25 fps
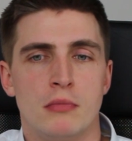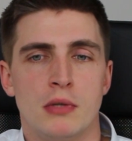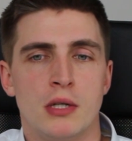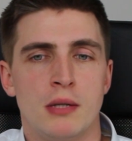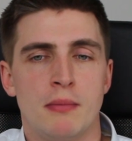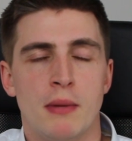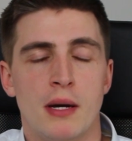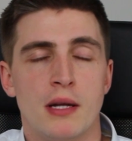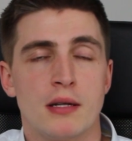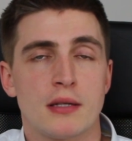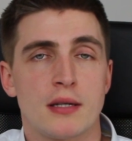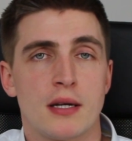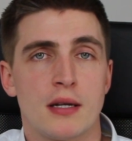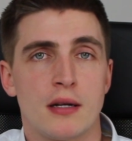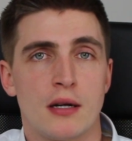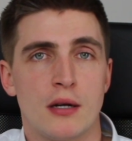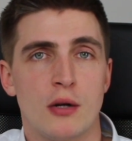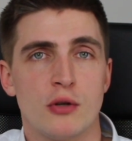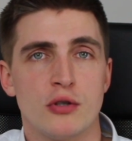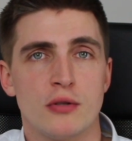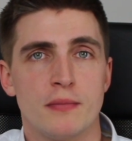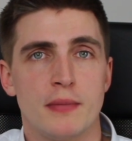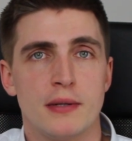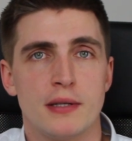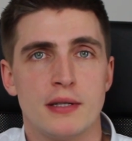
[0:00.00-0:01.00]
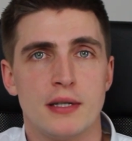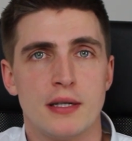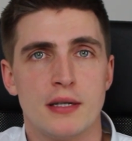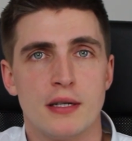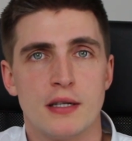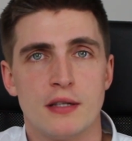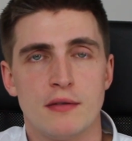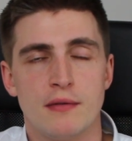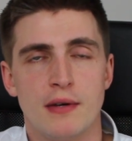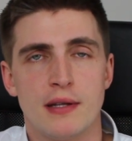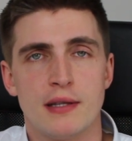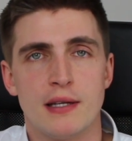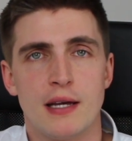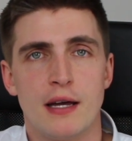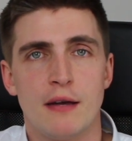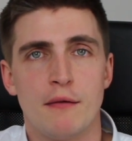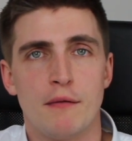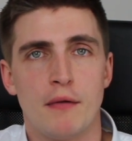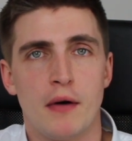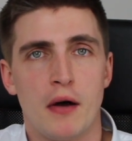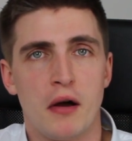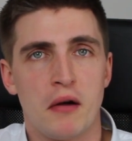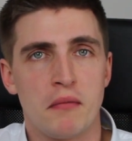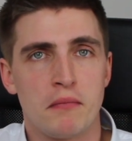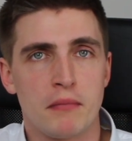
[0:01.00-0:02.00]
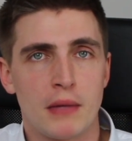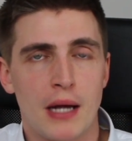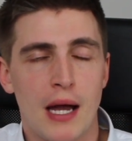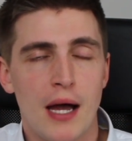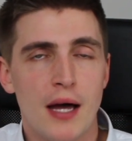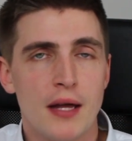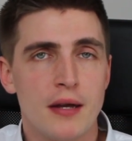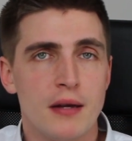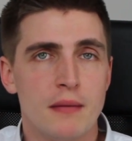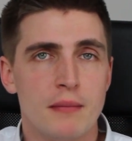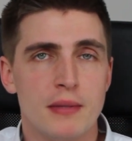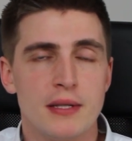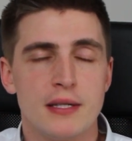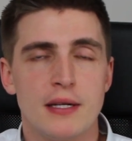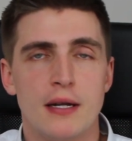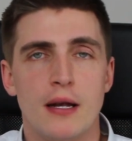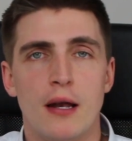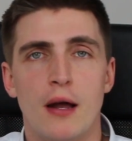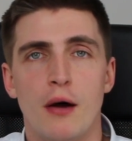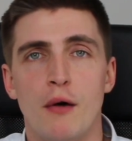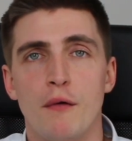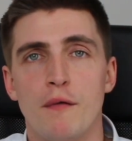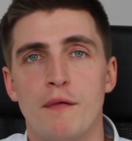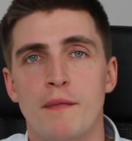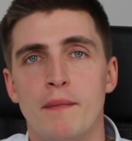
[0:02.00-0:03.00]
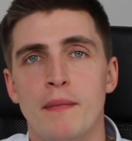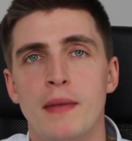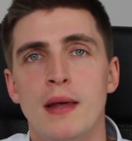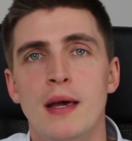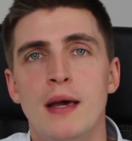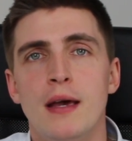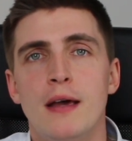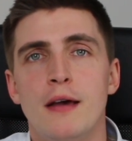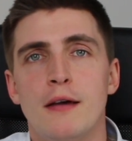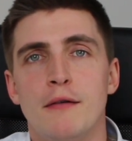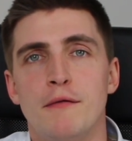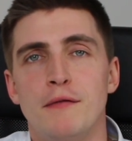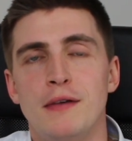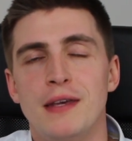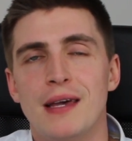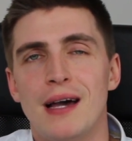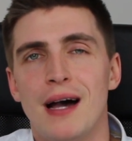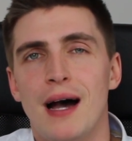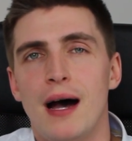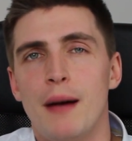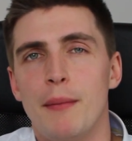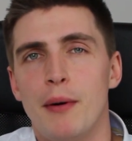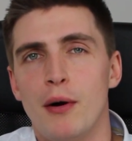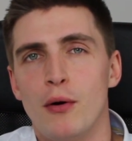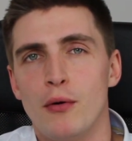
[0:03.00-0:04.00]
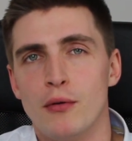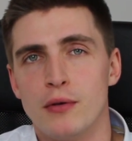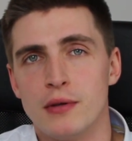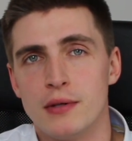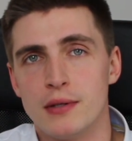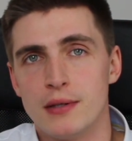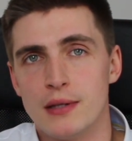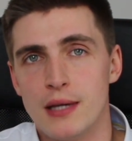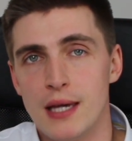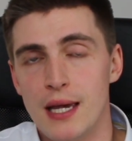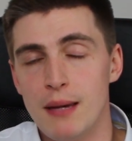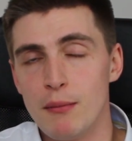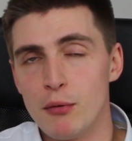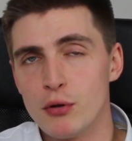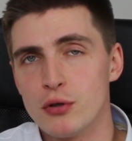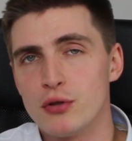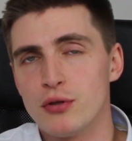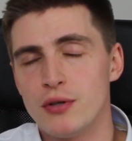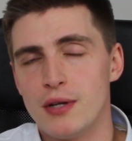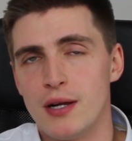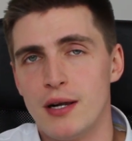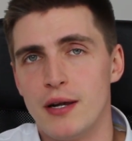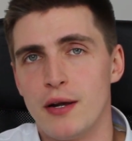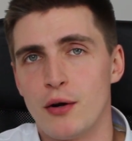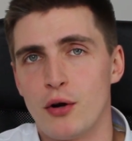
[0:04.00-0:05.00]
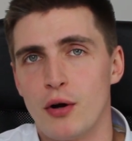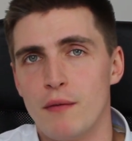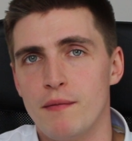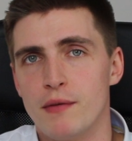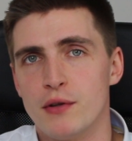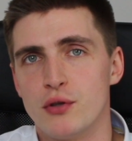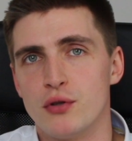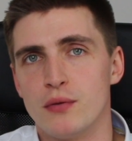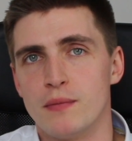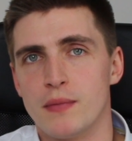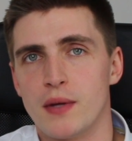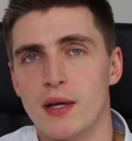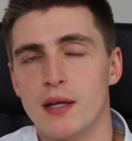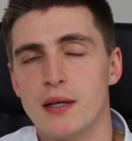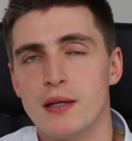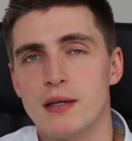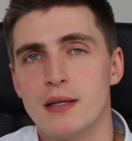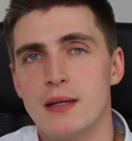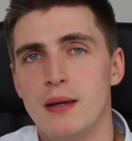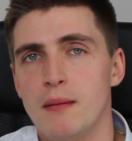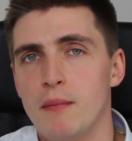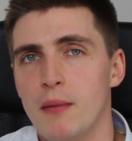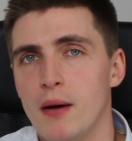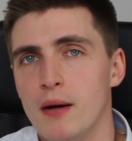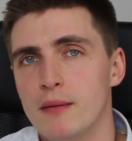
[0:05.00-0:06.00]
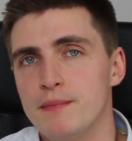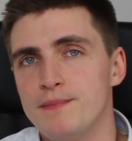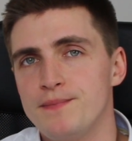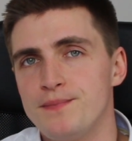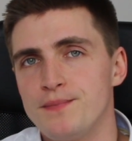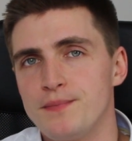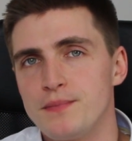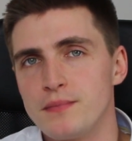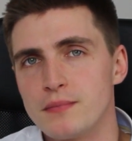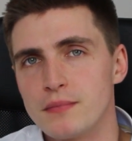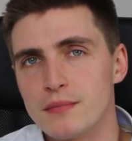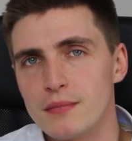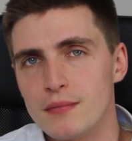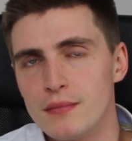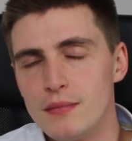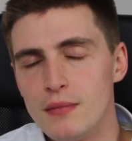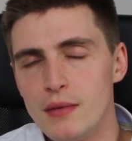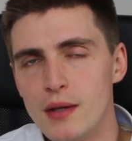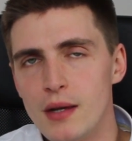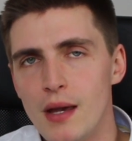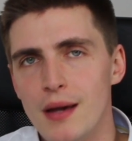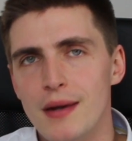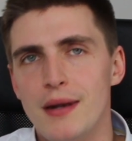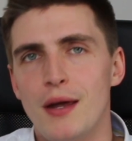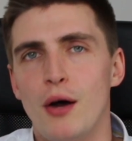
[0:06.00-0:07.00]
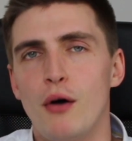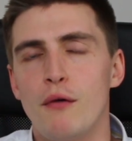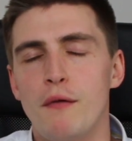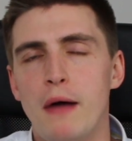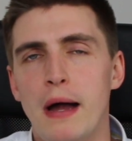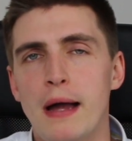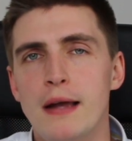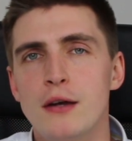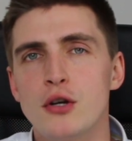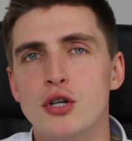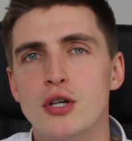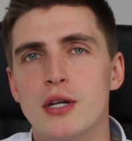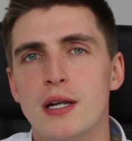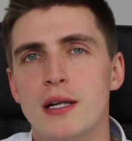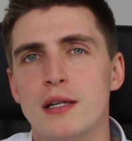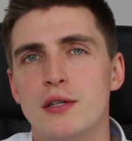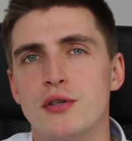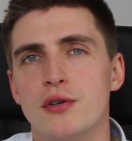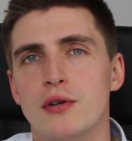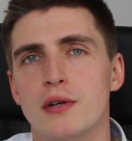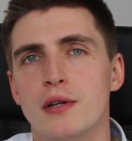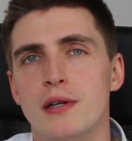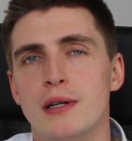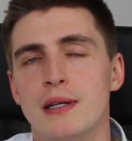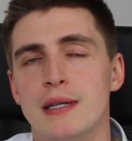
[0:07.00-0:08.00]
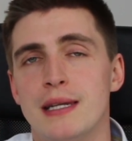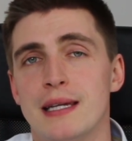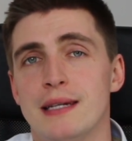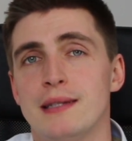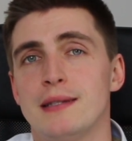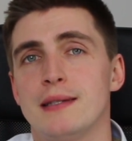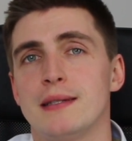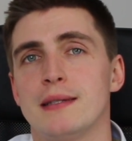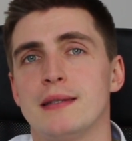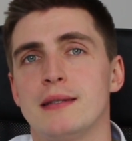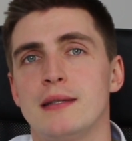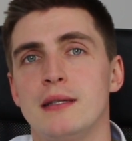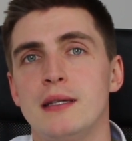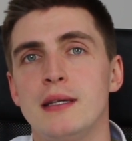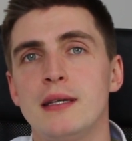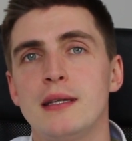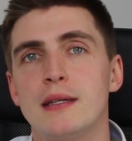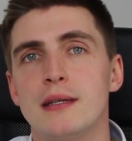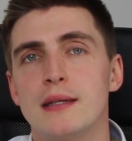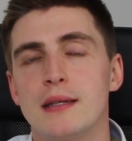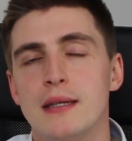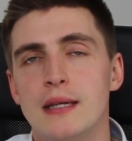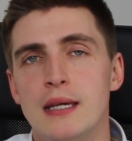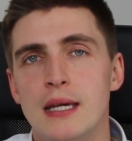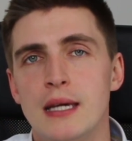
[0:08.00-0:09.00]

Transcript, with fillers: ich meine, es kann genauso passieren, dass wir jetzt einfach gerade ein bisschen laufen, wir aber uns emotional, da kommen wir zum dritten Thema, darauf einstellen sollten, dass es nicht